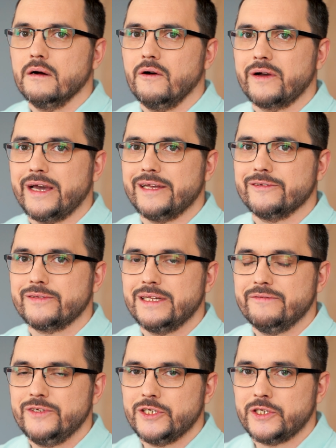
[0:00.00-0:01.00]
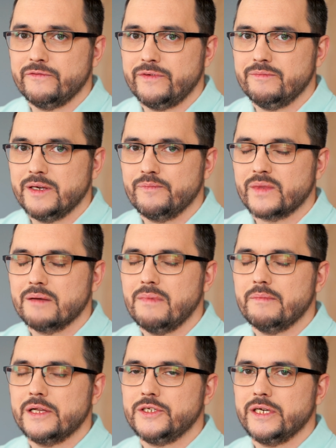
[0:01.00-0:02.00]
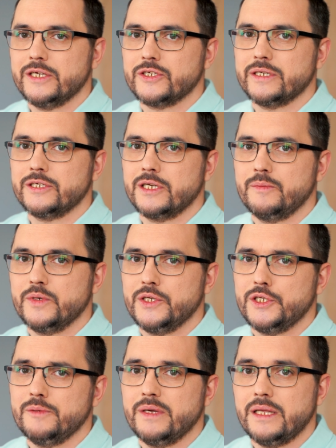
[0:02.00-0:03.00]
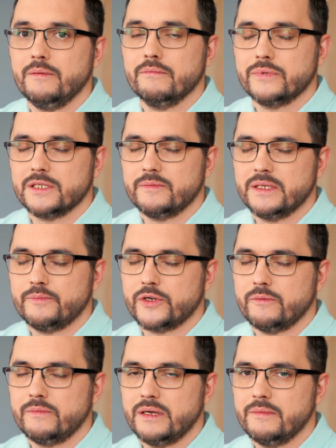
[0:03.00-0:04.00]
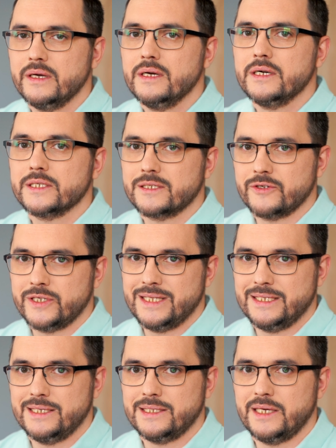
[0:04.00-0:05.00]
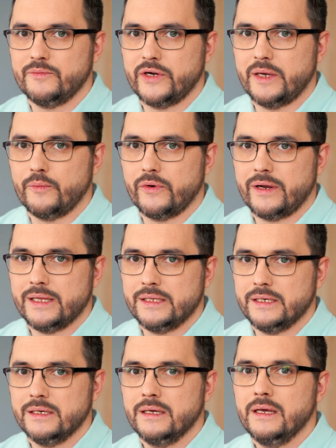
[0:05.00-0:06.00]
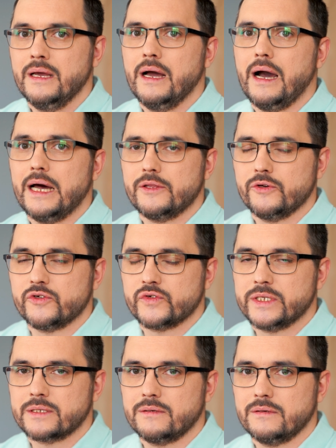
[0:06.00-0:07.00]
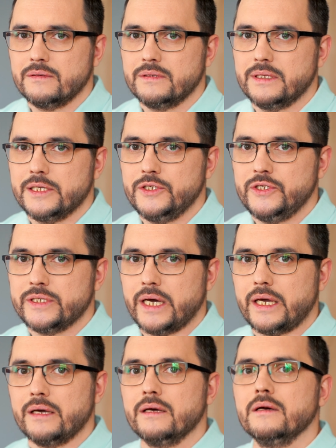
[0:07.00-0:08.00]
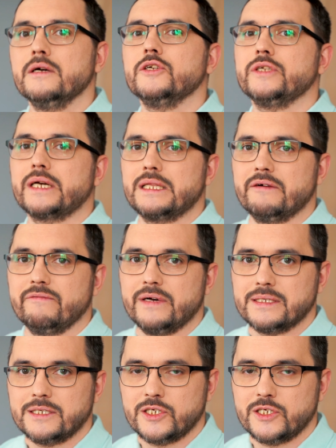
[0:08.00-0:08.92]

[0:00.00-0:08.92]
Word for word: Ok, to tyle w dzisiejszym filmie. Mam nadzieję, że jeżeli będziecie mieli podobny problem, skorzystacie z tej mojej porady. A to już wszystko na dzisiaj. Żegnam Was,